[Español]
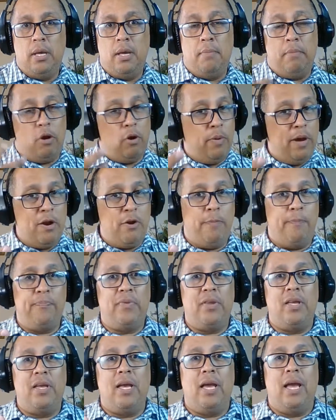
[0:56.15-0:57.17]
pero bueno,
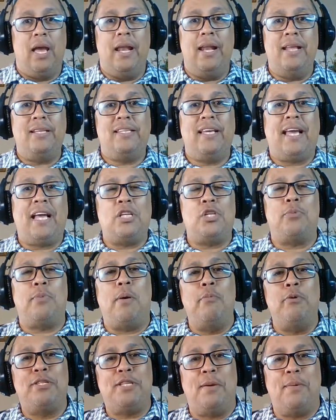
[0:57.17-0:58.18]
en este caso
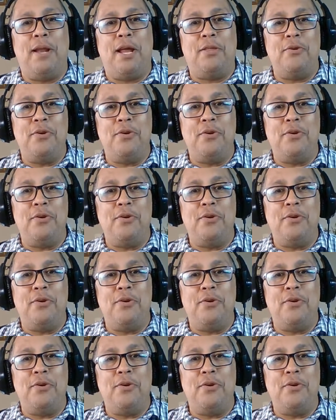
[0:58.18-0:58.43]
vamos a hablar